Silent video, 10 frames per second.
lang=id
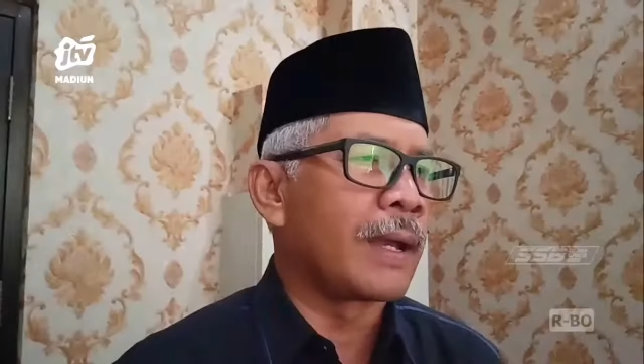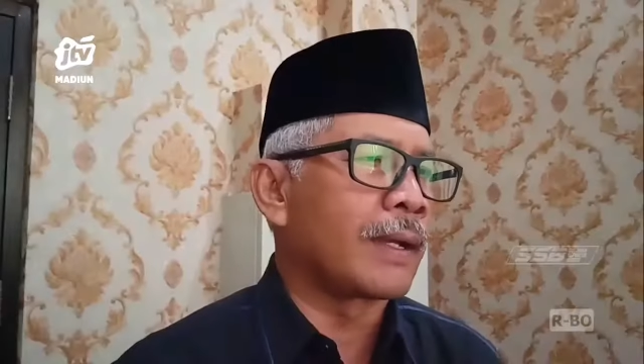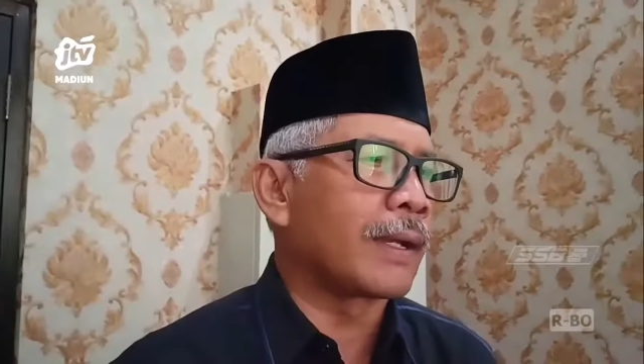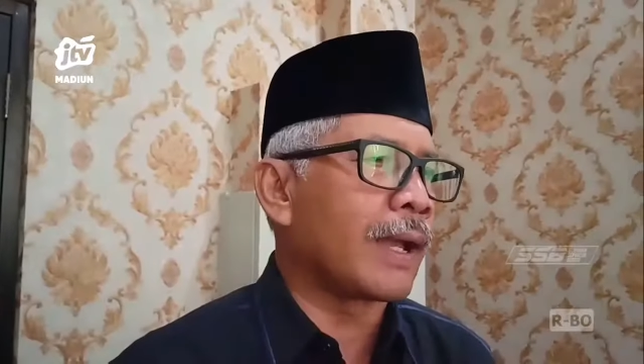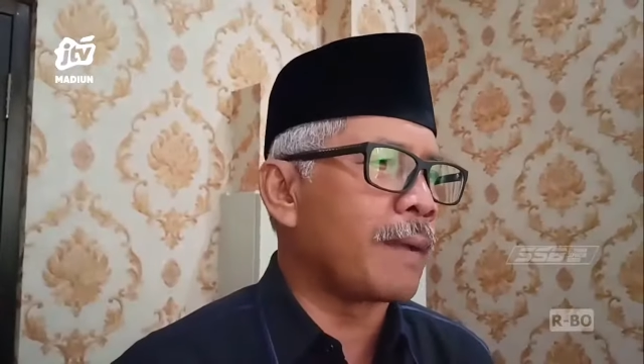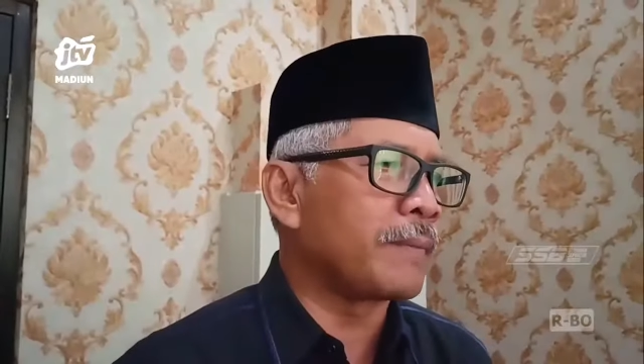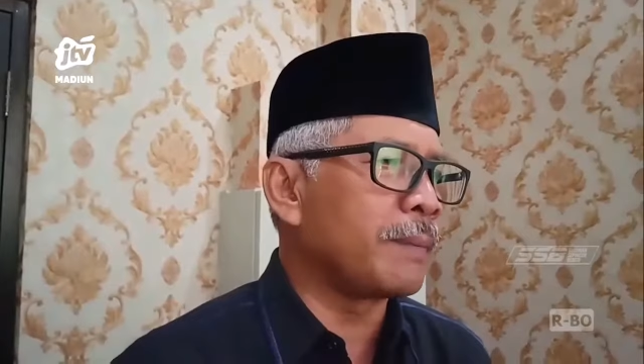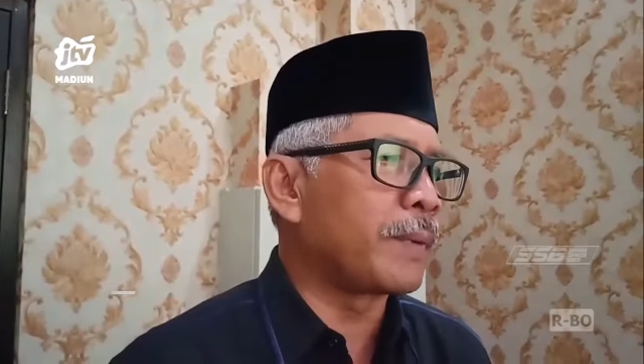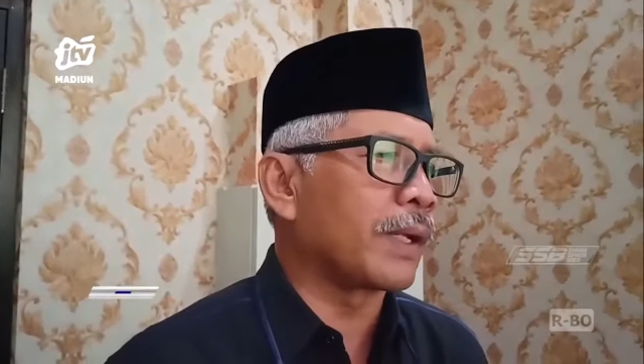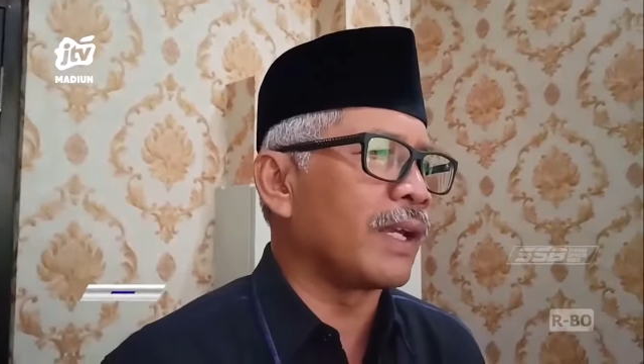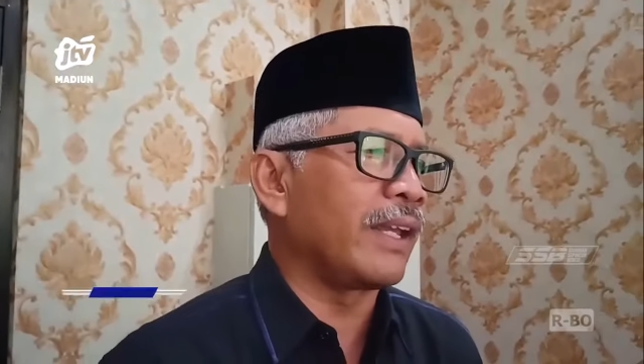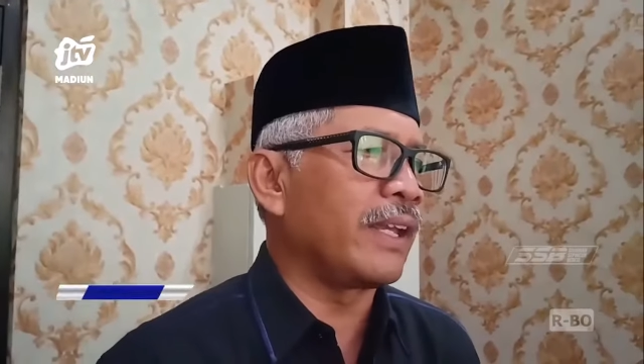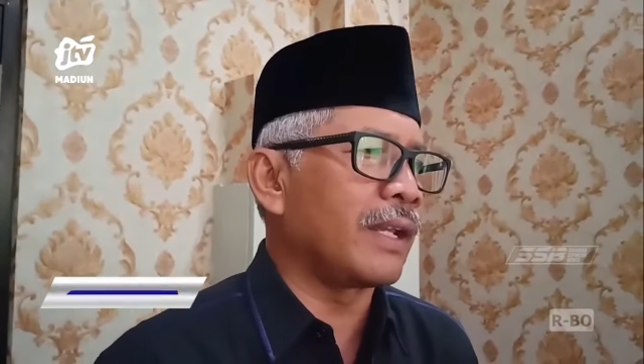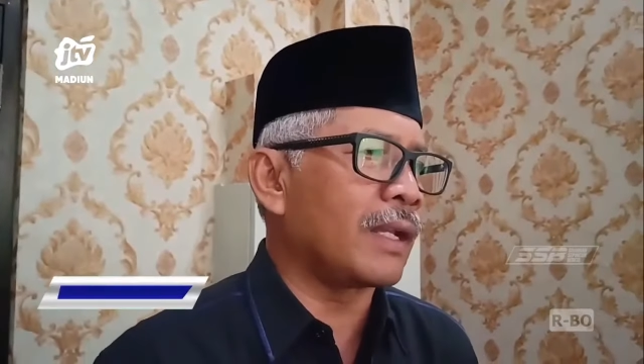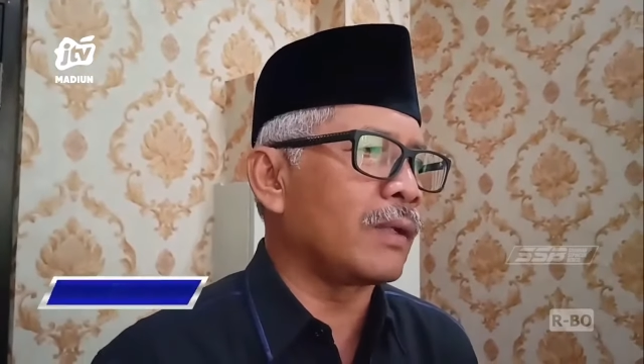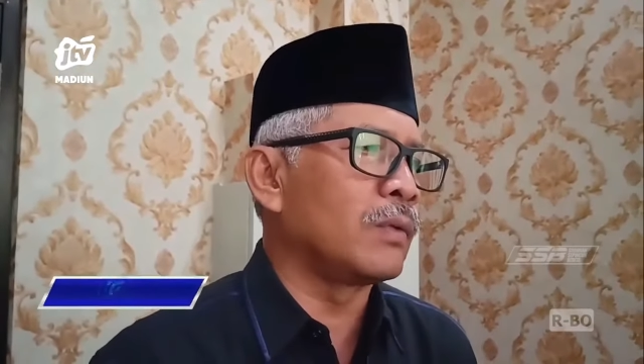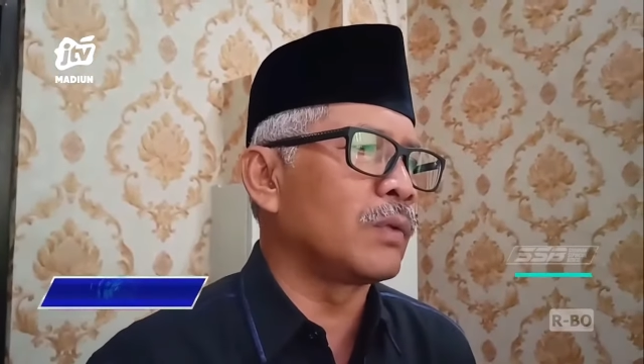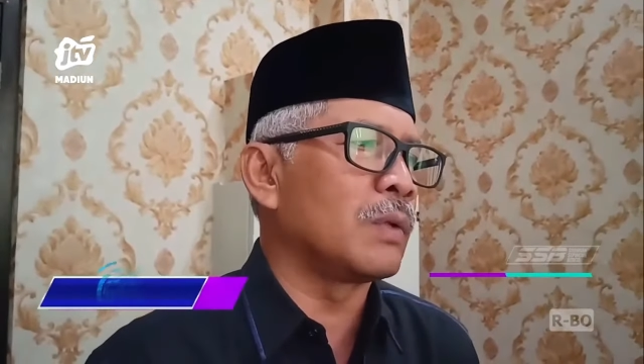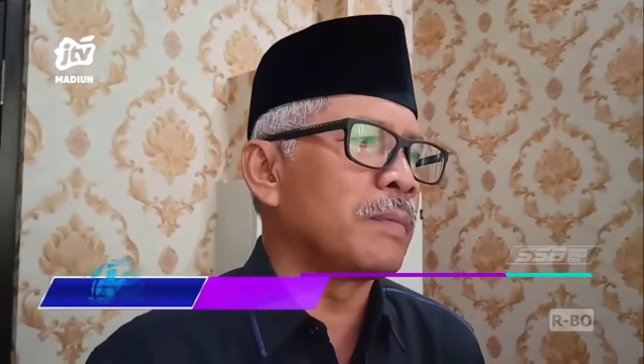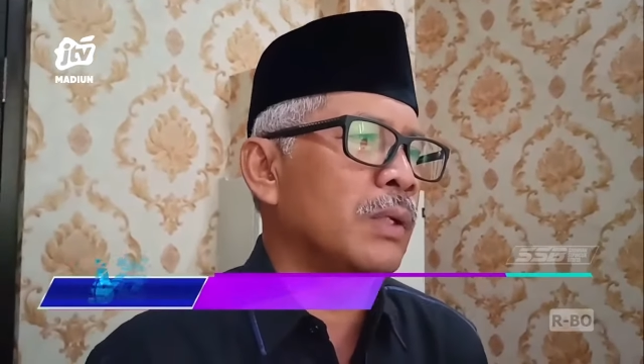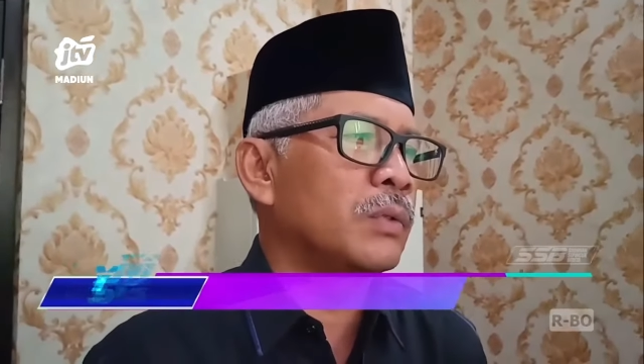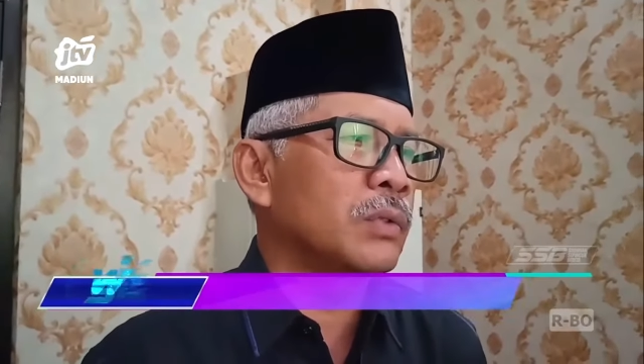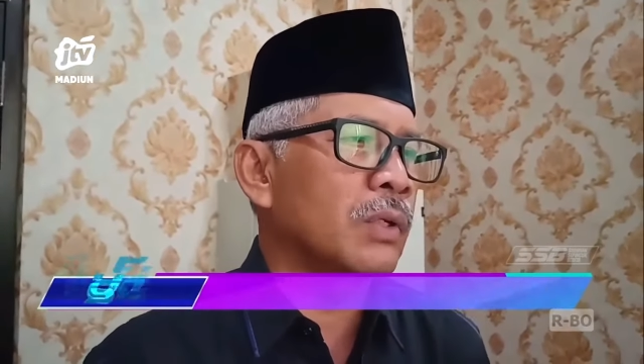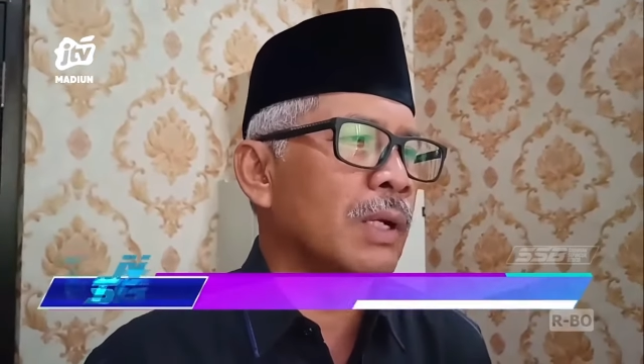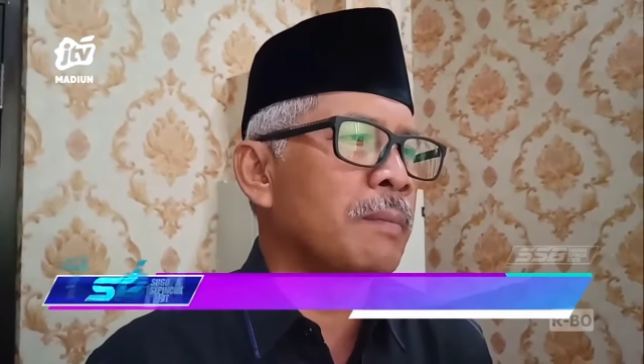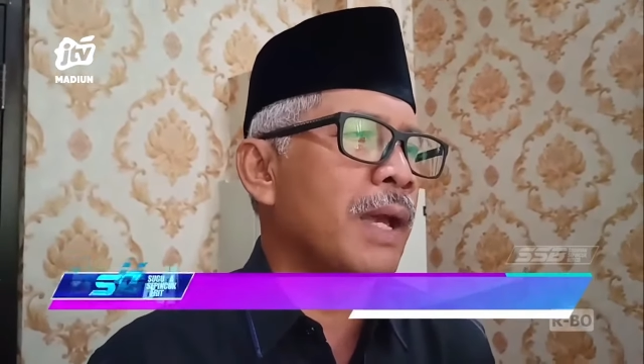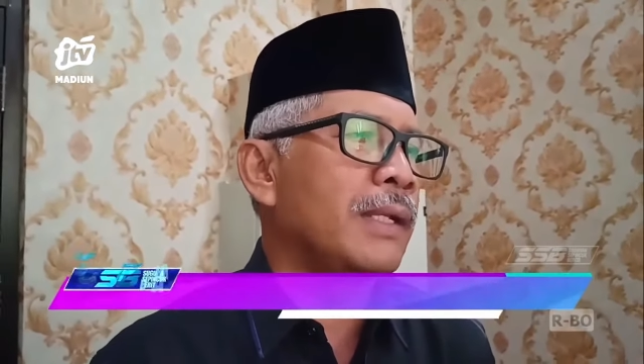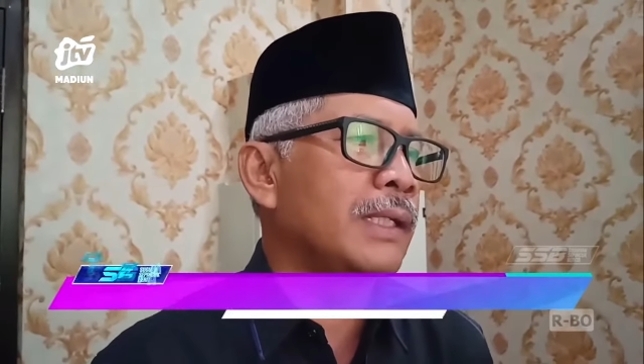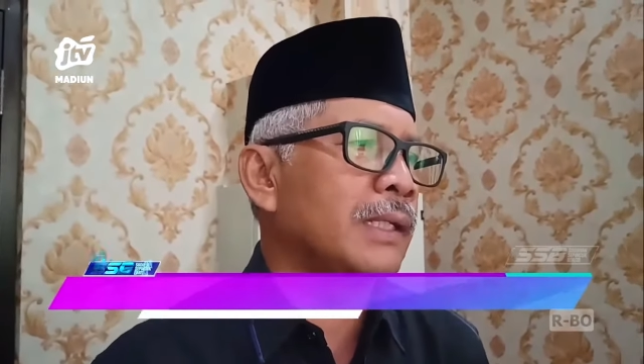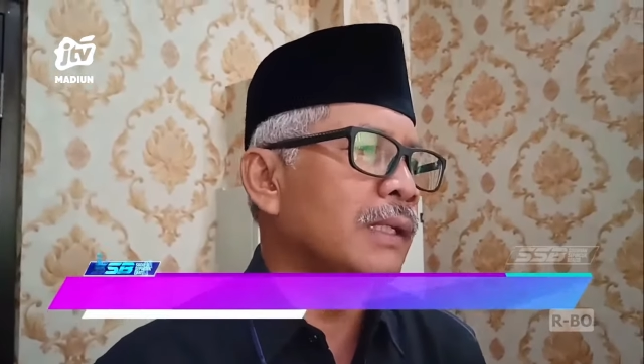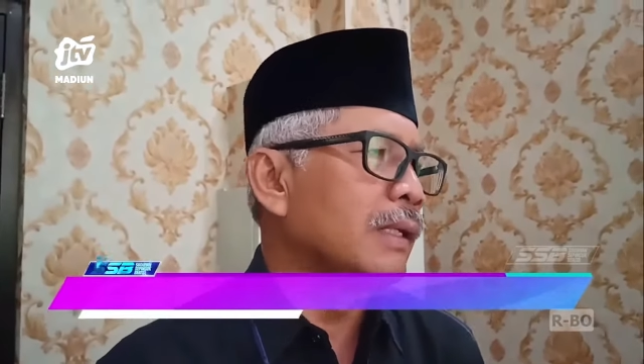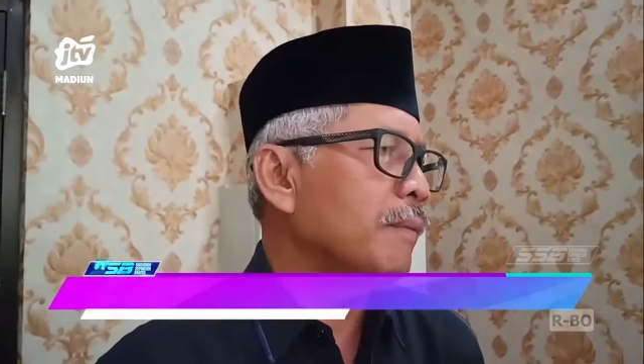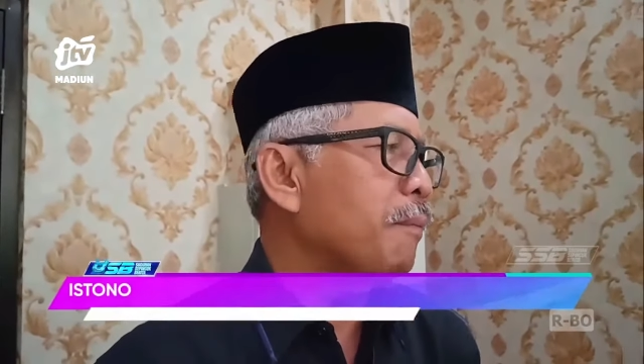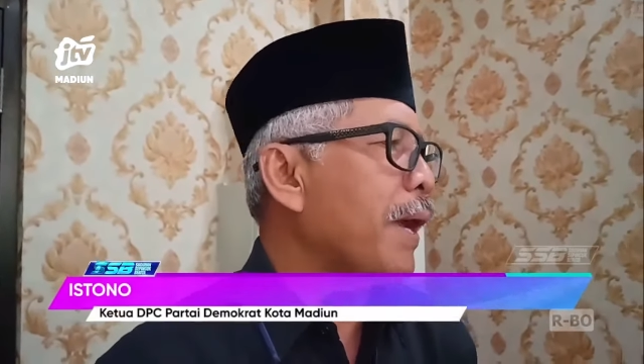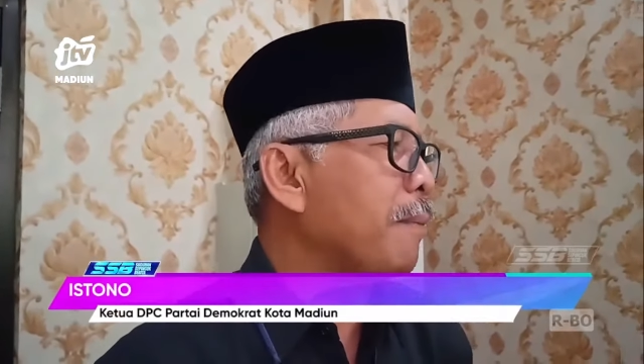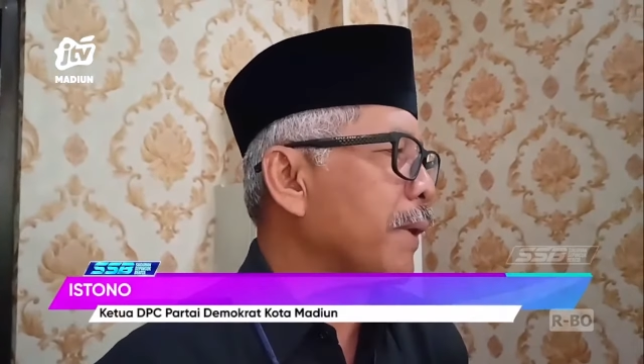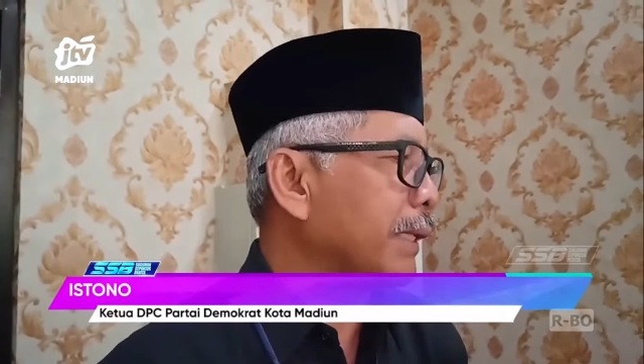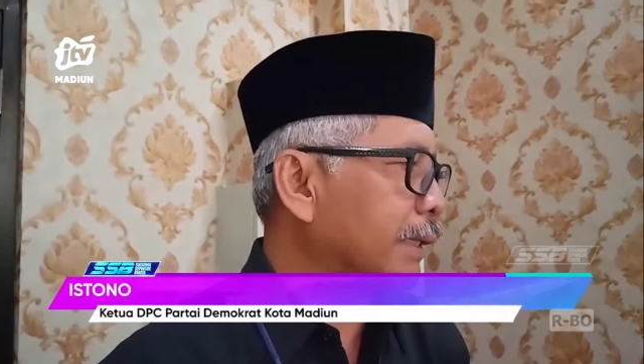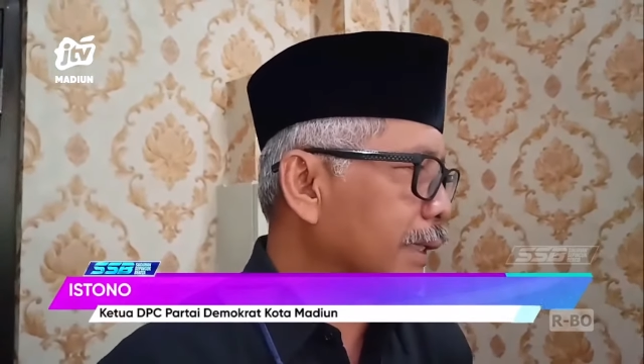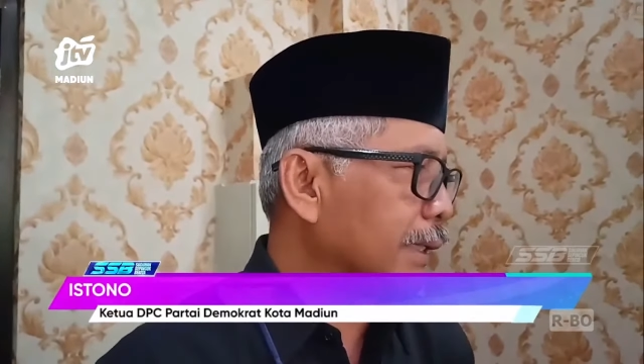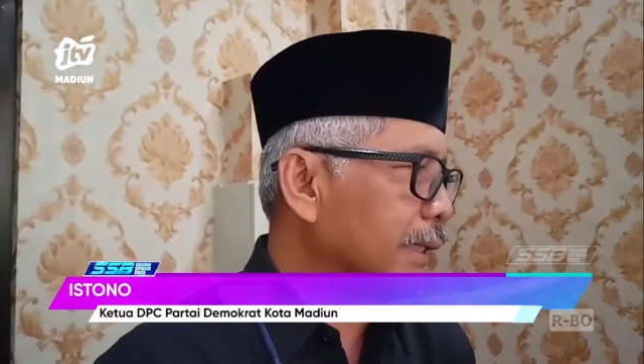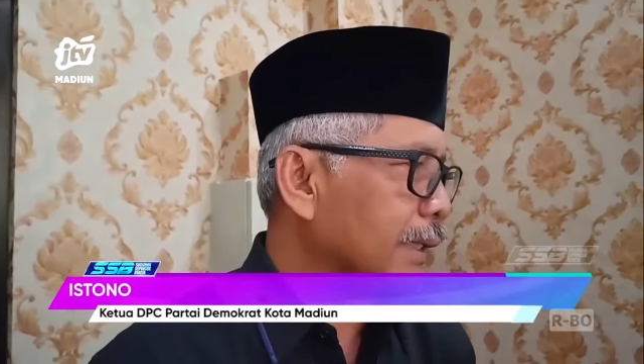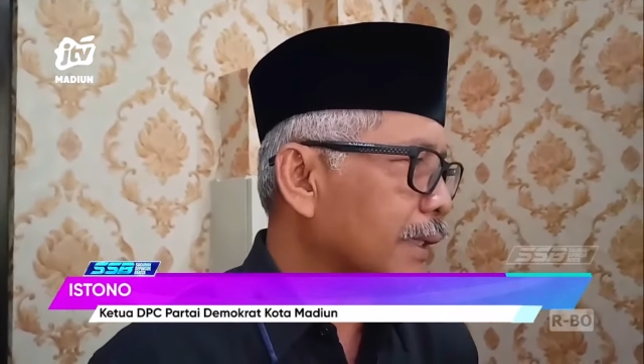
Pak, kami berkeinginan untuk mengusung kembali Pak Maidi.